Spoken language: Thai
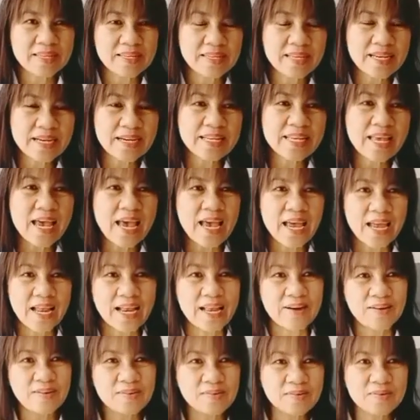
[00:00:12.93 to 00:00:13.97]
เยอะแยะ
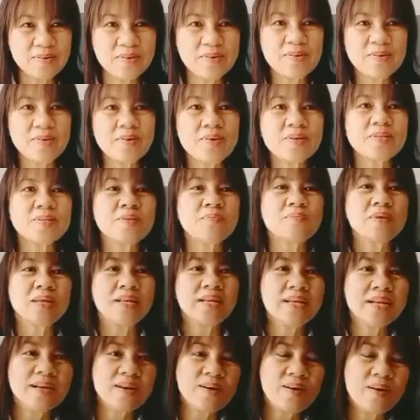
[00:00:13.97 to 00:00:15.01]
แล้วก็จะมี
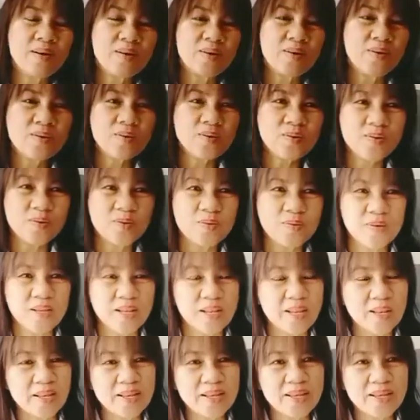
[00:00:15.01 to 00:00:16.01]
เรื่องของโรคโควิด